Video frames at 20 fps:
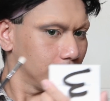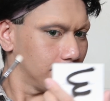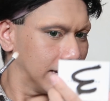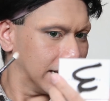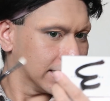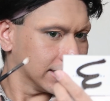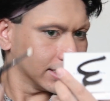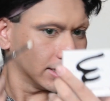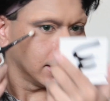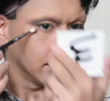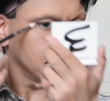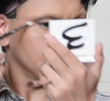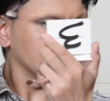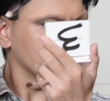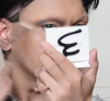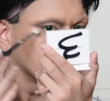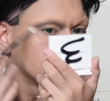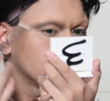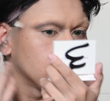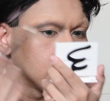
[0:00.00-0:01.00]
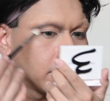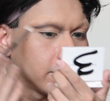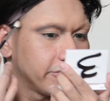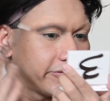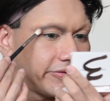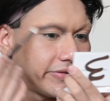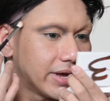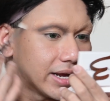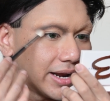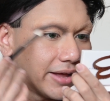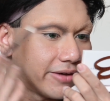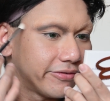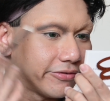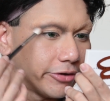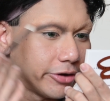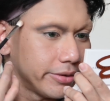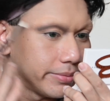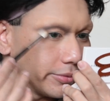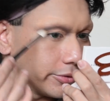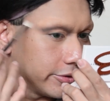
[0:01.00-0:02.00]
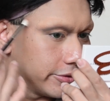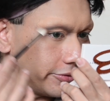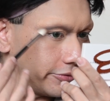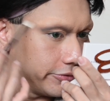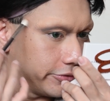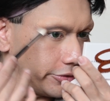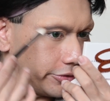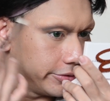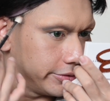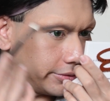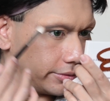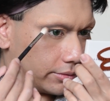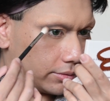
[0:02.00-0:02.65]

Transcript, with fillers: blender vers la forme qu'on veut.